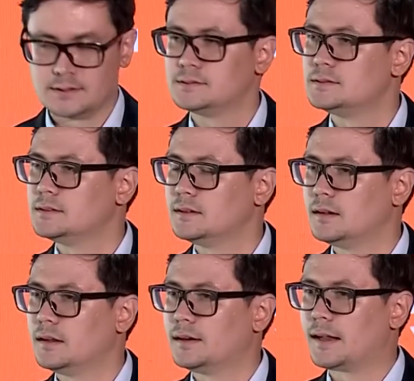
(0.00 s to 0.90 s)
น
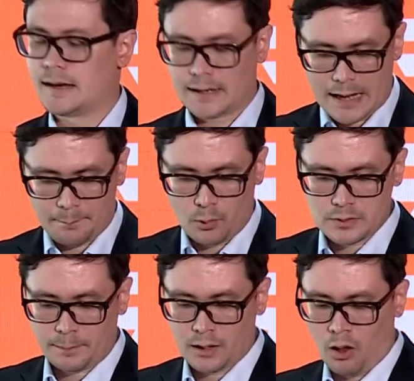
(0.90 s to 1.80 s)
ดังนั้นนะครับผม
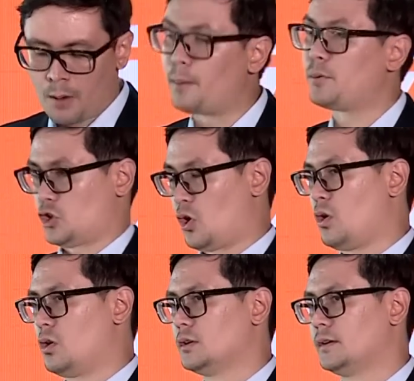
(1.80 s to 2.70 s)
จะไปร้องปปช
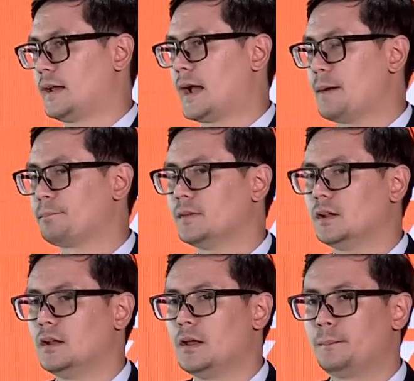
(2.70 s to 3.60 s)
นะครับ
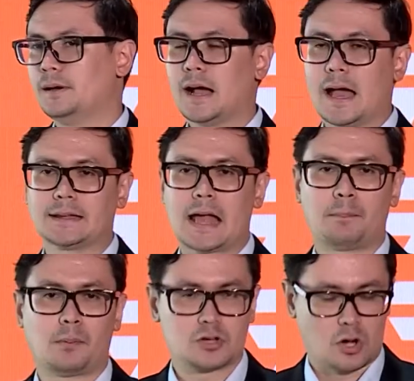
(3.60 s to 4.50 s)
เพื่อให้ทาง
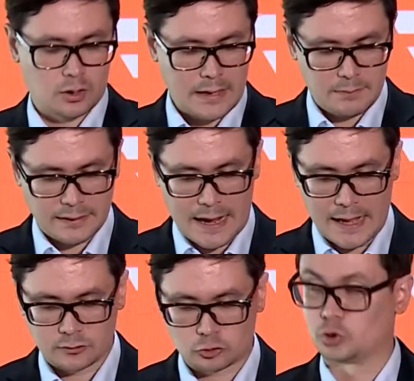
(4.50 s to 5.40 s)
ปปชได้มี
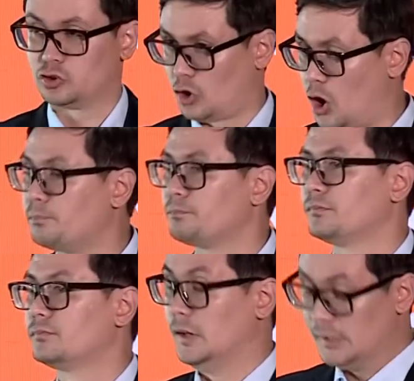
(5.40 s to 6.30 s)
การตรวจสอบ
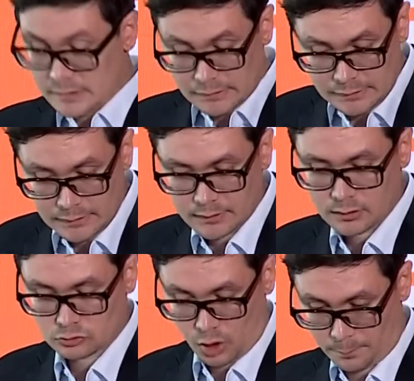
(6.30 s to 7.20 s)
ในเรื่องนี้
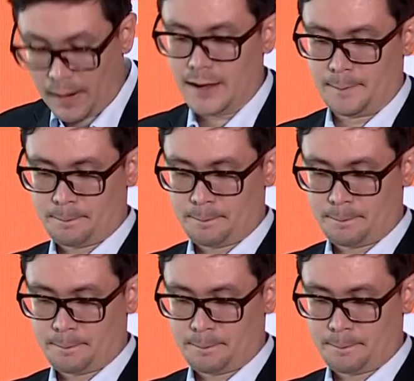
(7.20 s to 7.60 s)
ต่อไป